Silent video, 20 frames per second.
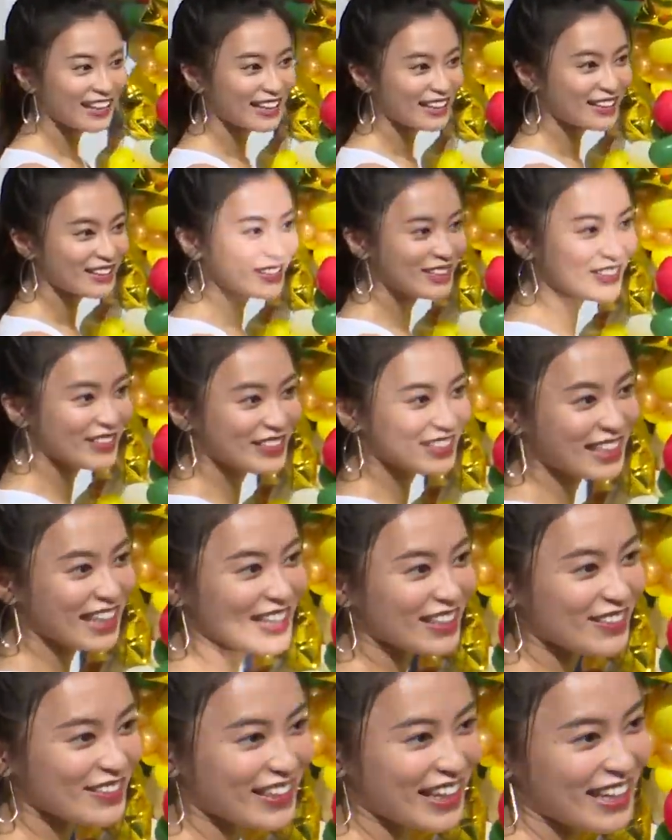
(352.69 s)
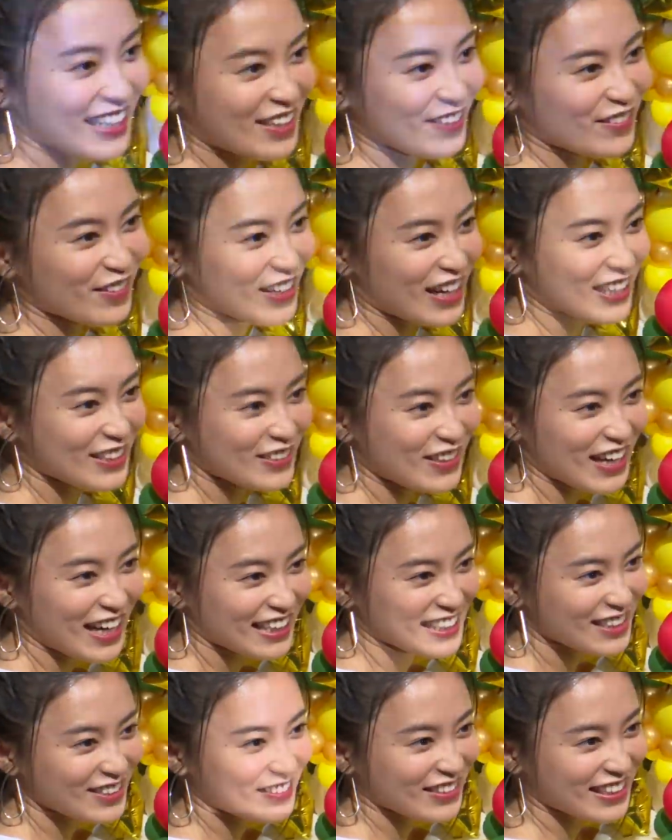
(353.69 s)
れすごい風船のケーキもらうのは
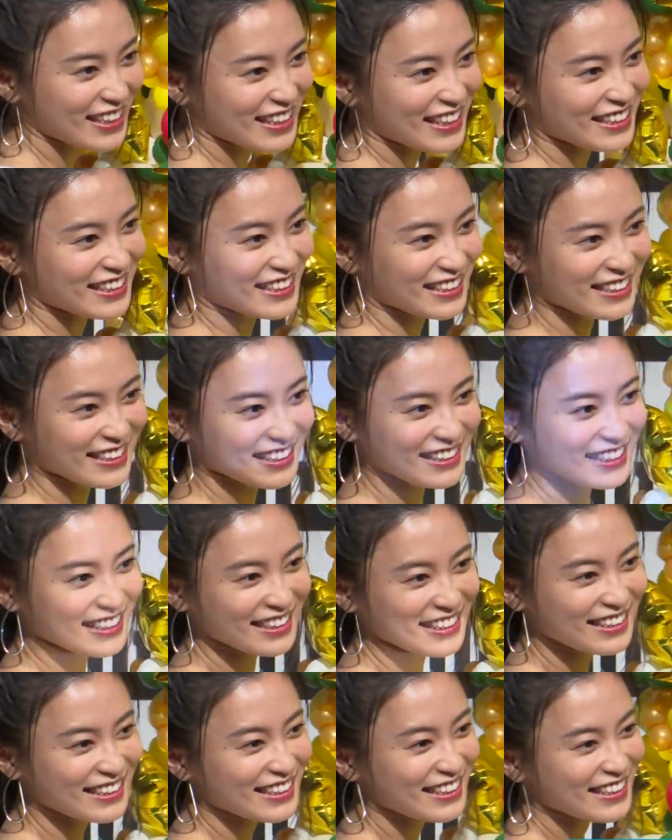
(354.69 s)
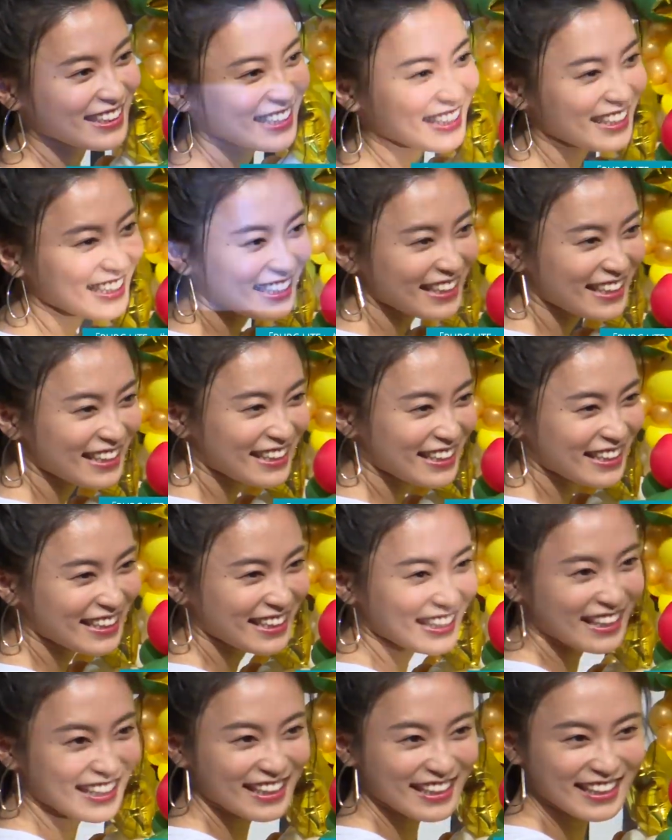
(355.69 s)
初めてです
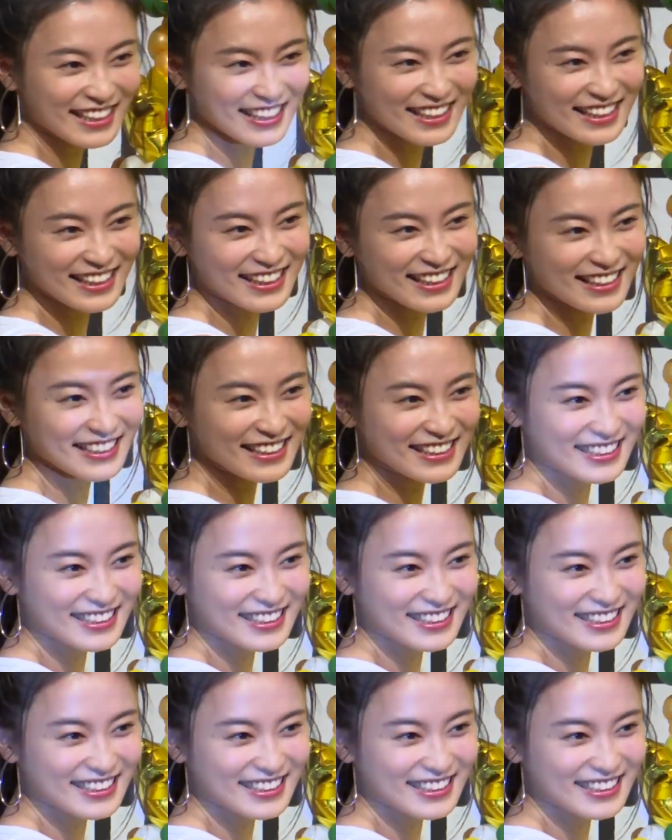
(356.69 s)
軽々とね